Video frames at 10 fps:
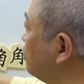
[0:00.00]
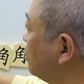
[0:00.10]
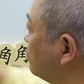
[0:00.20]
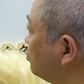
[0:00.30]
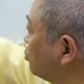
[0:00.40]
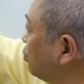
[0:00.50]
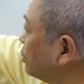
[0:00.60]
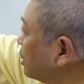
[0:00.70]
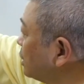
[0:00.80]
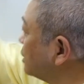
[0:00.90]
も、向こう
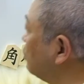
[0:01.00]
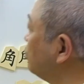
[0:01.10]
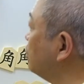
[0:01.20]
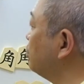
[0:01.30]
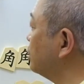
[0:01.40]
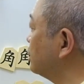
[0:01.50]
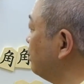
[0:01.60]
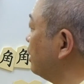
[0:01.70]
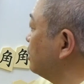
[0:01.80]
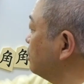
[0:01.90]
のが数が多いんで、これで
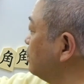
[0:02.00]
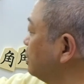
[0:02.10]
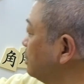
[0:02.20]
詰まないんですよね。